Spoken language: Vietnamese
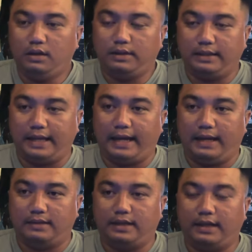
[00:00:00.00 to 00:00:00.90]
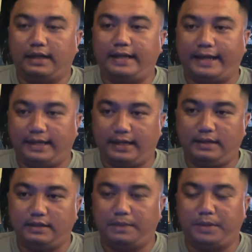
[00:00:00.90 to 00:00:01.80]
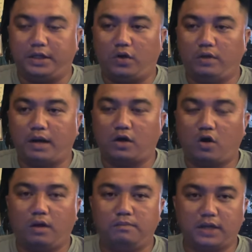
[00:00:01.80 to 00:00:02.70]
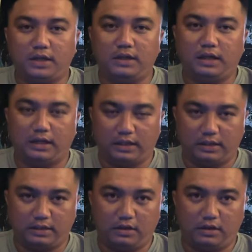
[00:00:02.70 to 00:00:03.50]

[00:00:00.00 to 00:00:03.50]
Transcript: Dạ yeah, thì cái này á thì mình nói bà con không tin thì nó